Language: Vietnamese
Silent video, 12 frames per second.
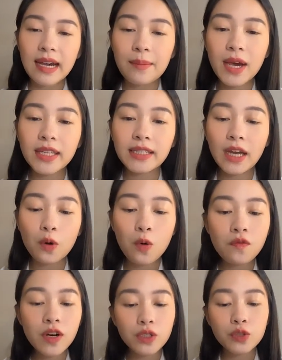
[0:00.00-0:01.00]
Ngày mai thì tại
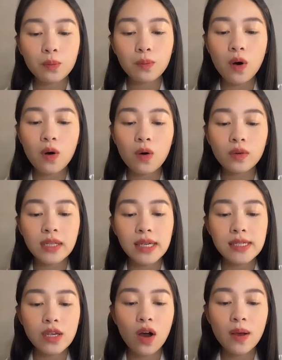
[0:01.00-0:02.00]
khu vực Trung Bộ
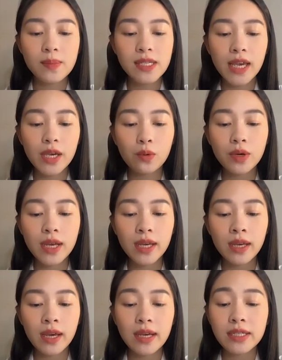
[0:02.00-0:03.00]
thì gió ẩm sẽ yếu
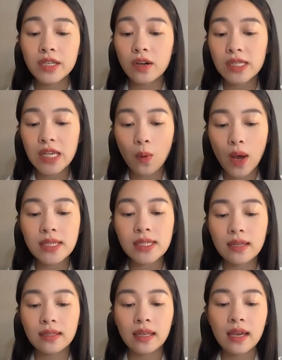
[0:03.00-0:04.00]
đi, trời sẽ quang
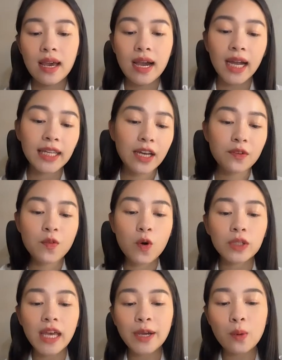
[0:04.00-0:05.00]
dần. Các thành
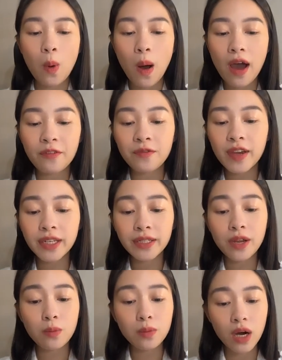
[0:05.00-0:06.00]
phố Thanh Hóa,
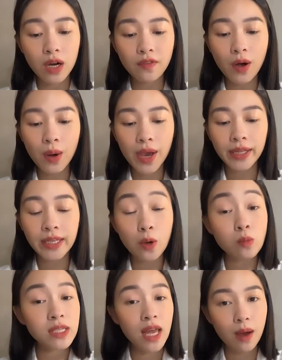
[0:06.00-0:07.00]
Vinh, Đồng Hới và Huế thì
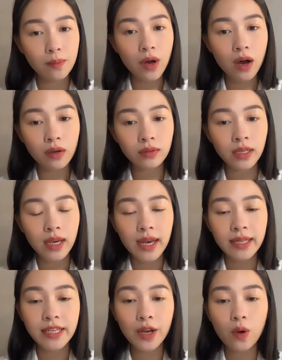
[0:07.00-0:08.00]
cũng sẽ ấm hơn,
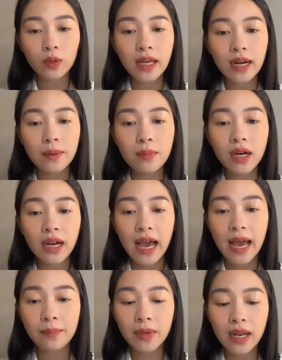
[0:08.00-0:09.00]
nhiệt độ tăng lên mức là
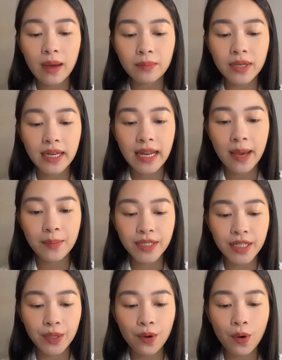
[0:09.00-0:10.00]
hai mươi lăm đến hai mươi
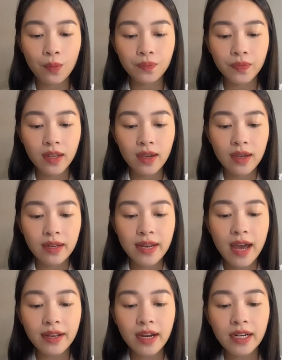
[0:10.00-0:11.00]
chín độ.
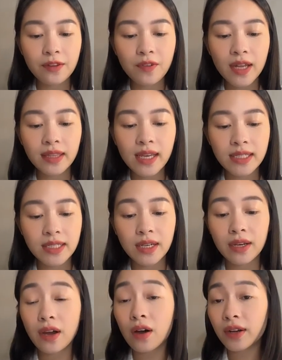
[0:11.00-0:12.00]
Đà Nẵng đến Phan Thiết thì
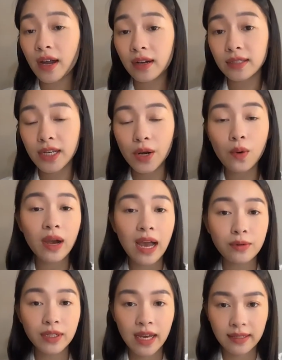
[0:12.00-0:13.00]
trời có nắng, nhiệt độ
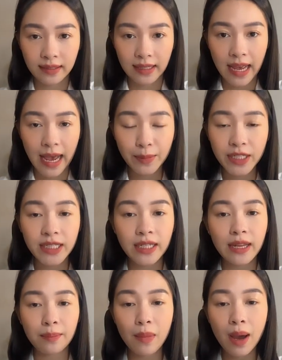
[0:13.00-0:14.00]
cao hơn hẳn hai mươi
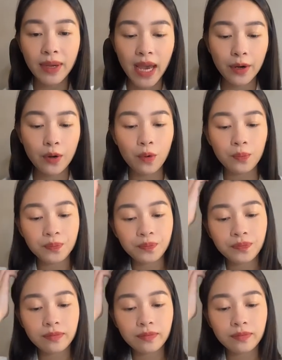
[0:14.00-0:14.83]
chín đến ba mươi hai độ.